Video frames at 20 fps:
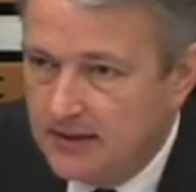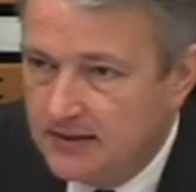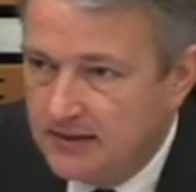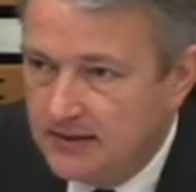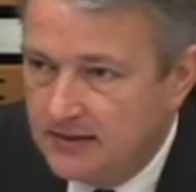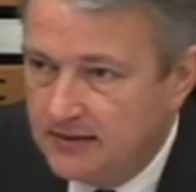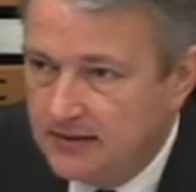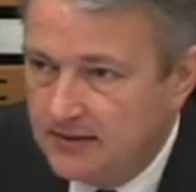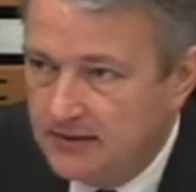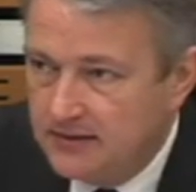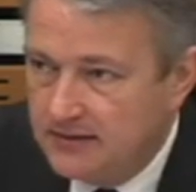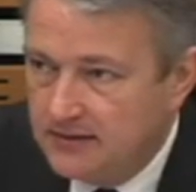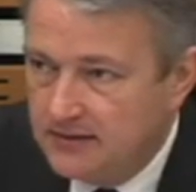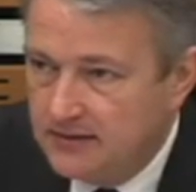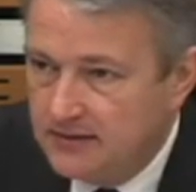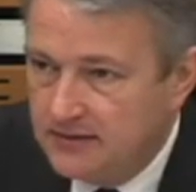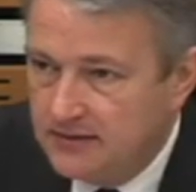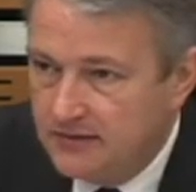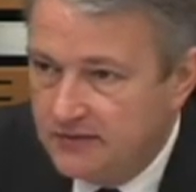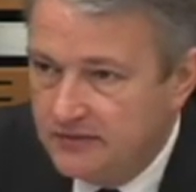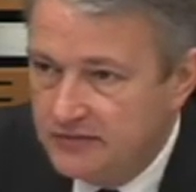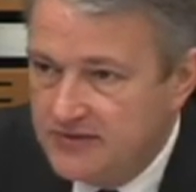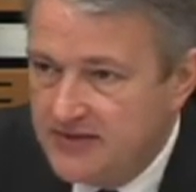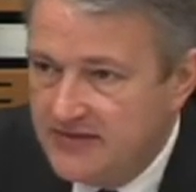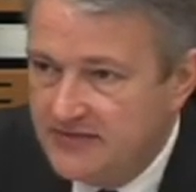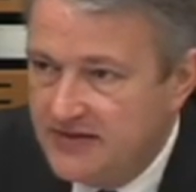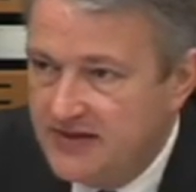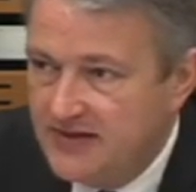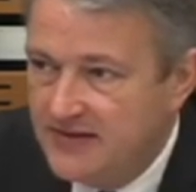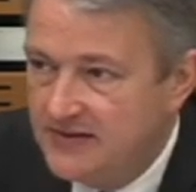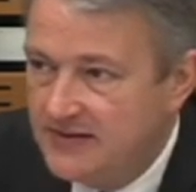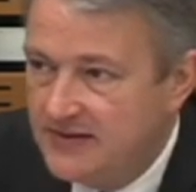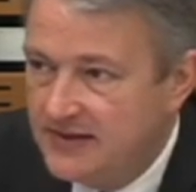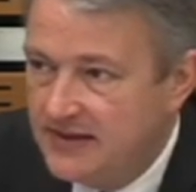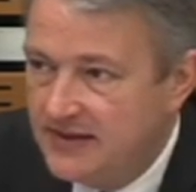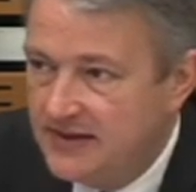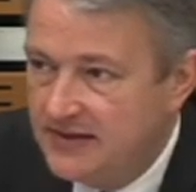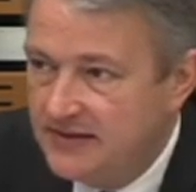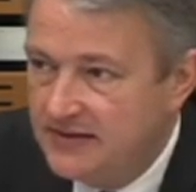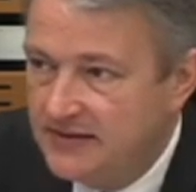vous aviez
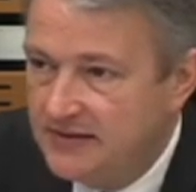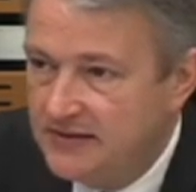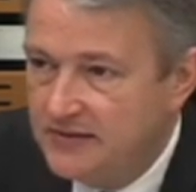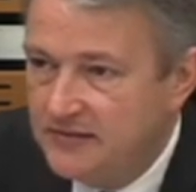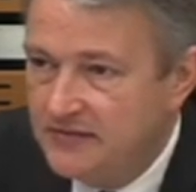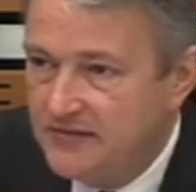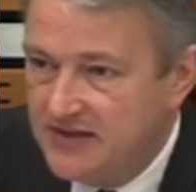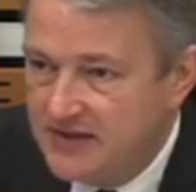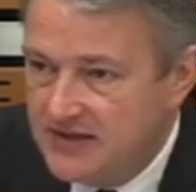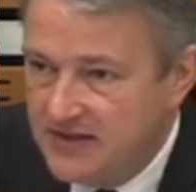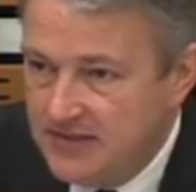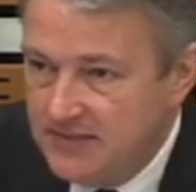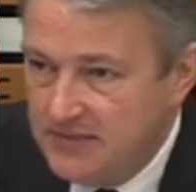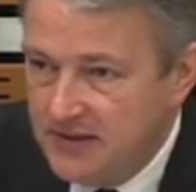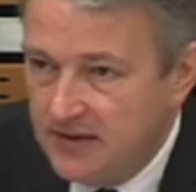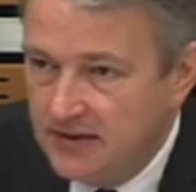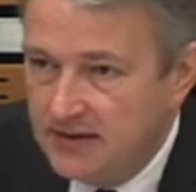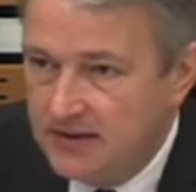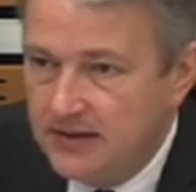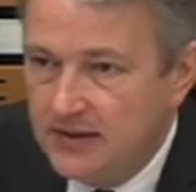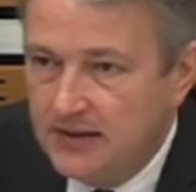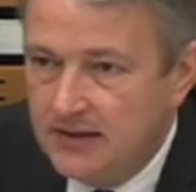été victime.